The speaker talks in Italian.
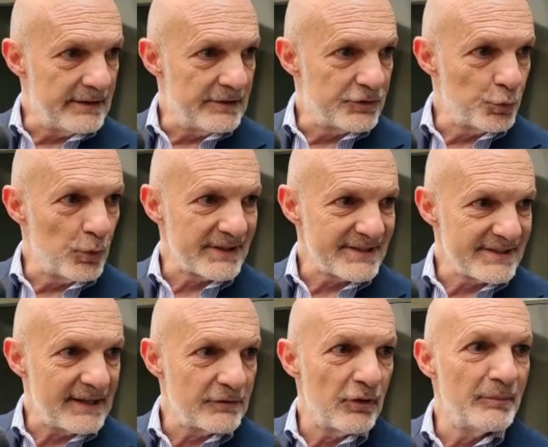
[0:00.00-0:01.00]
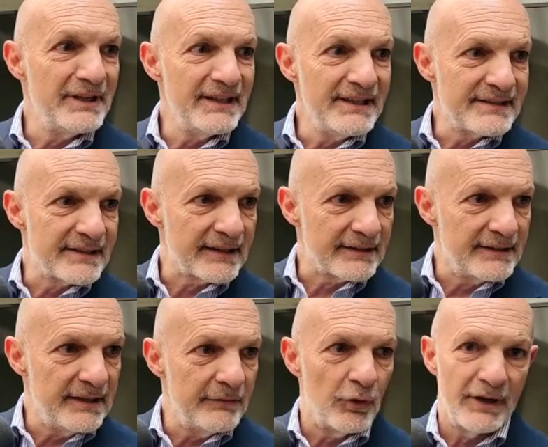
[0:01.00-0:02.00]
il, suo assetto
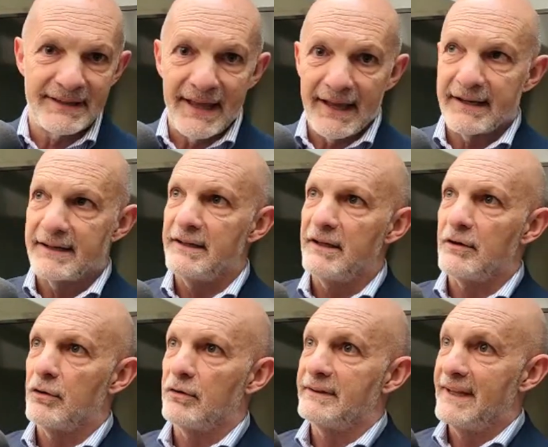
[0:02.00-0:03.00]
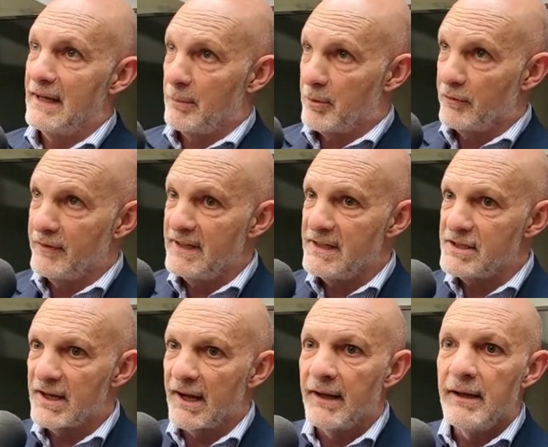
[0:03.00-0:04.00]
amministrativo e tecnico della
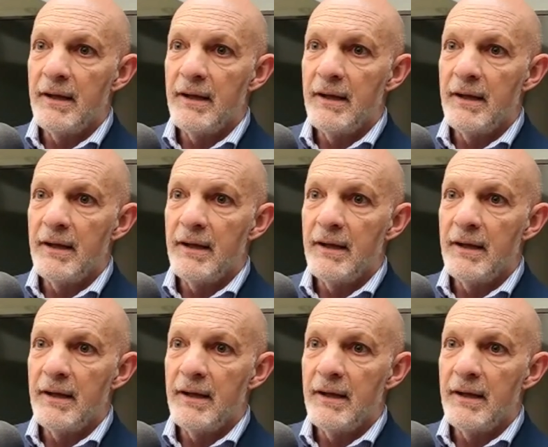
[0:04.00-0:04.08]
provincia